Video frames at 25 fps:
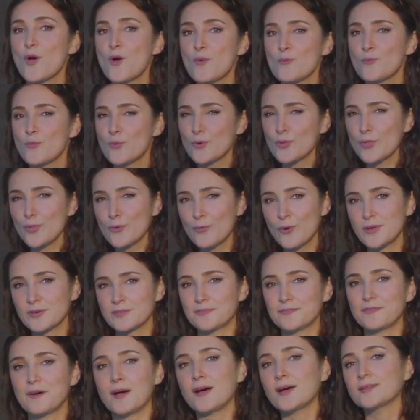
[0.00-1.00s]
منذ أن
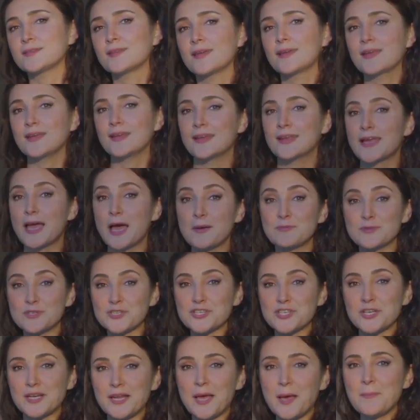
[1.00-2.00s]
فقد
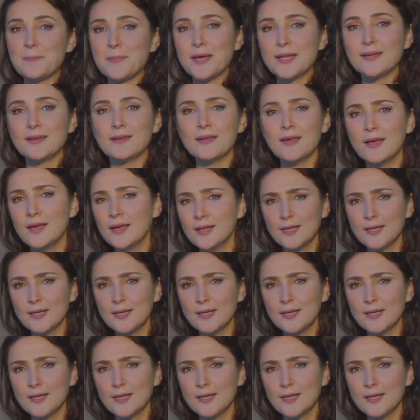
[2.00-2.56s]
جلجامش الأمل